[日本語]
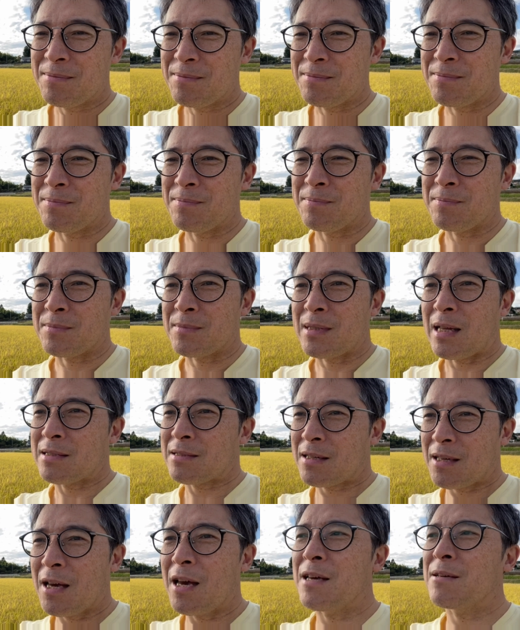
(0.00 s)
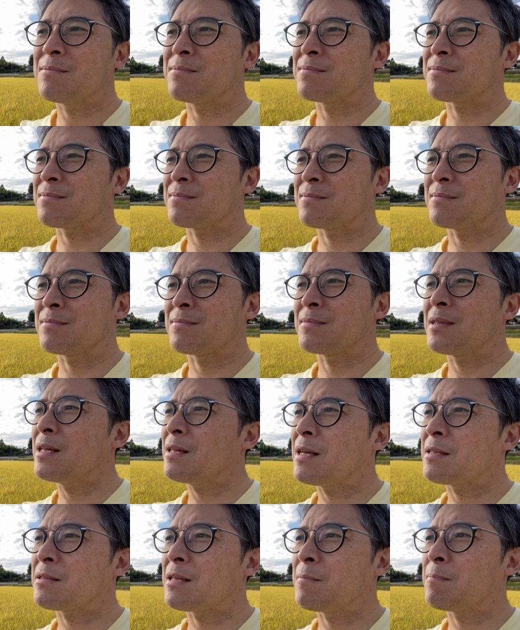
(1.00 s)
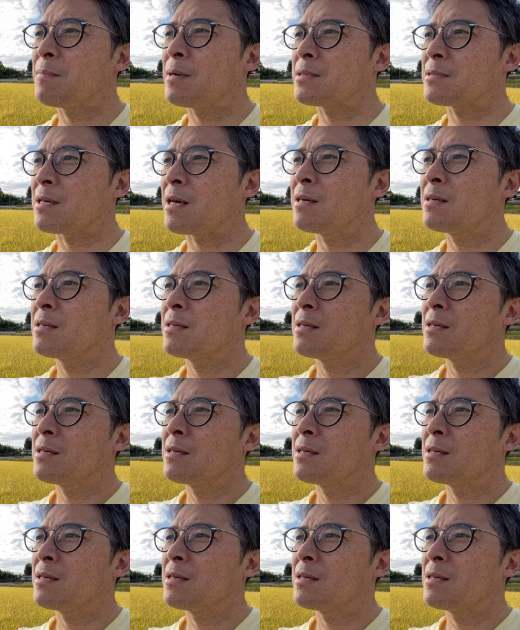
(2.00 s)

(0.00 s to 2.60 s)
うん、助け合い。うん、ね、あとやっぱりさ、